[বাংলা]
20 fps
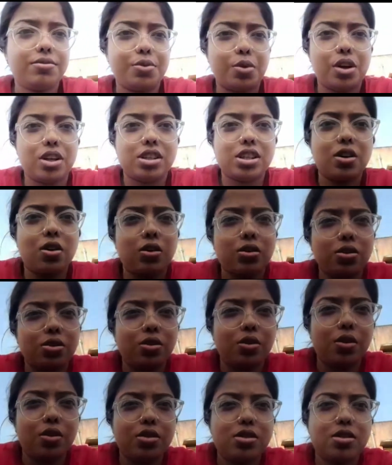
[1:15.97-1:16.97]
কাছে
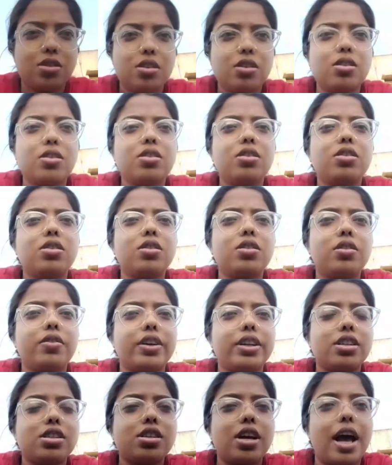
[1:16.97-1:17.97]
গণ্ডগোল হচ্ছে
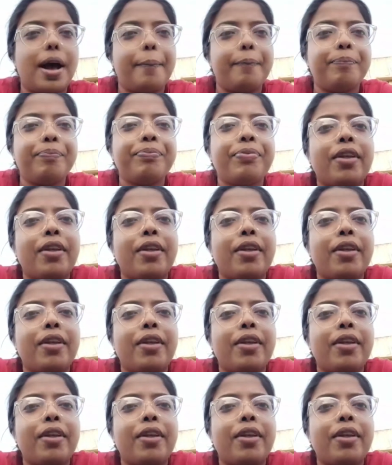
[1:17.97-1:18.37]
হ্যাঁ